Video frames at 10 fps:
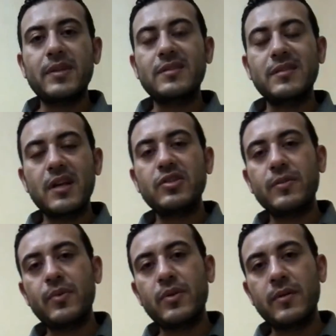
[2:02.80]
بتتأثرش
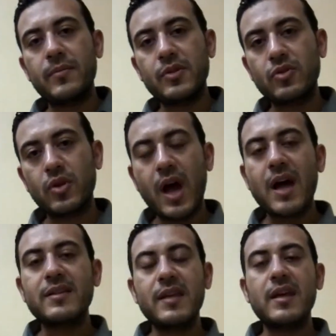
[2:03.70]

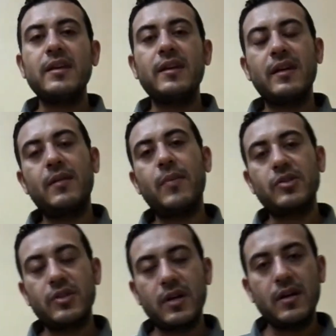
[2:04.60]
بسرعة زي
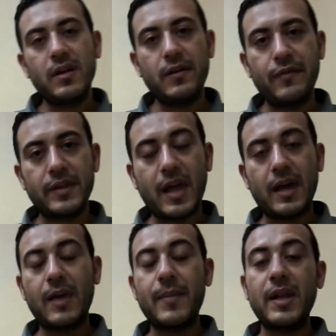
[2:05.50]
البشرة
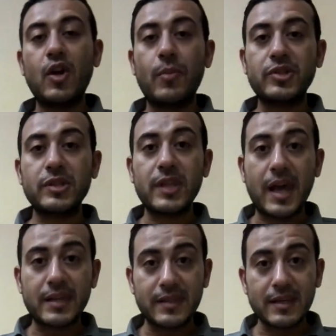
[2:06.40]
الفاتحة كمان لو بشرتك
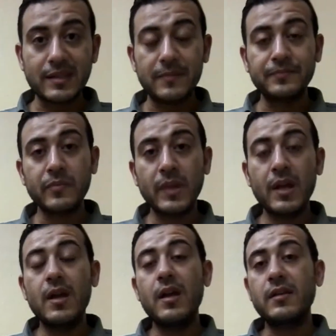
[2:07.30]
حساسة
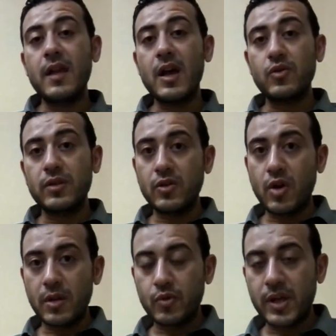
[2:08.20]
ناخد
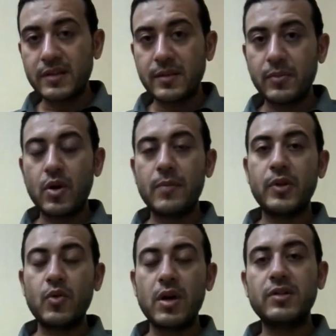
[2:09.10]
النوع المناسب
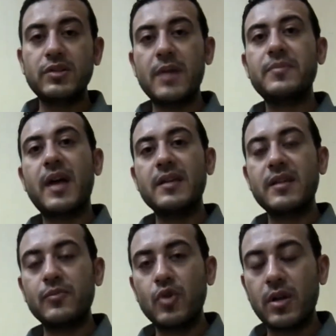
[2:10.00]
من واقي الشمس
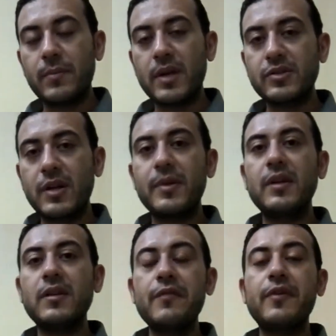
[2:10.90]
حسب نوع البشرة
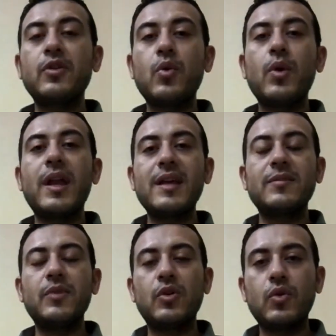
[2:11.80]
بالإضافة إن هو
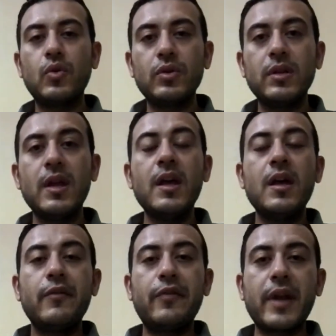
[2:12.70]
لازم يكون
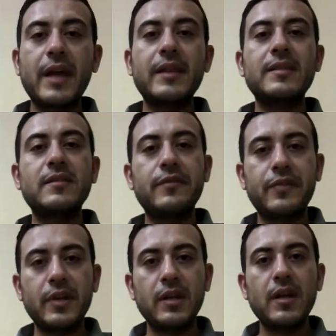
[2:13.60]
فراجنانس
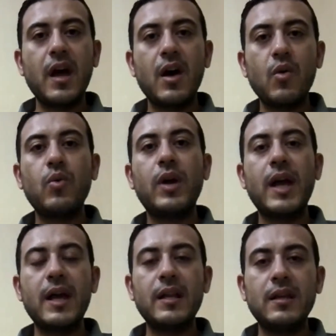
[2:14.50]
فري أو
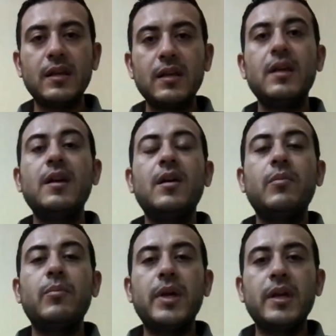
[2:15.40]
خالي
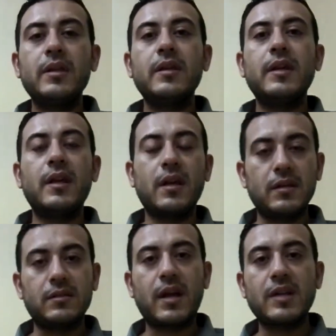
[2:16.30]
من
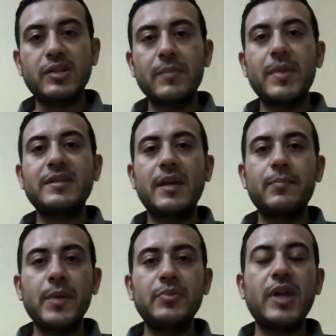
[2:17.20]
العطر عشان ما
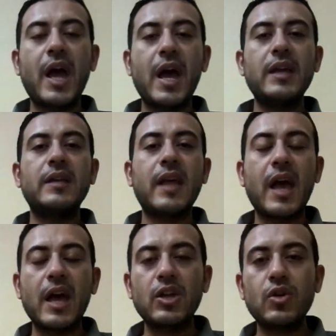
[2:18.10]
يسببش أي
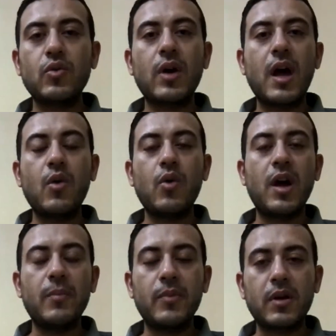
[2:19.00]
تهيج أو
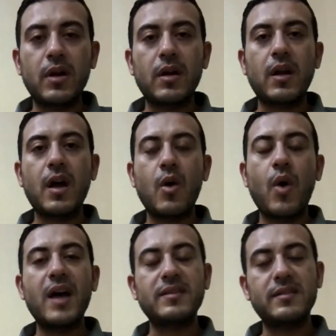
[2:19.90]
إحمرار
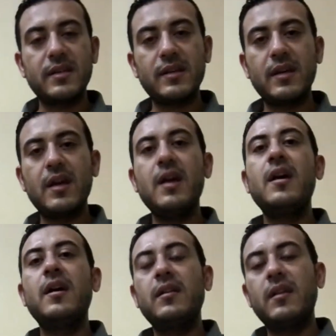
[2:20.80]
أو حساسية
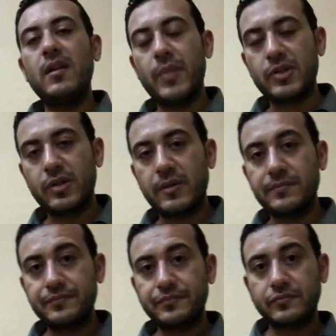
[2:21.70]
للبشرة
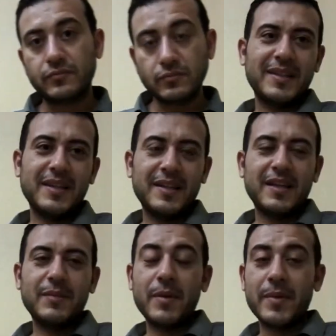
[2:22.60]

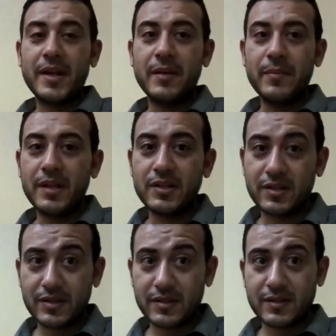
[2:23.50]
يبقى ما
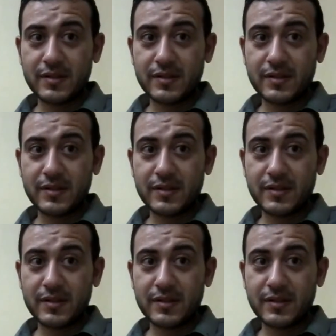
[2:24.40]
نهملش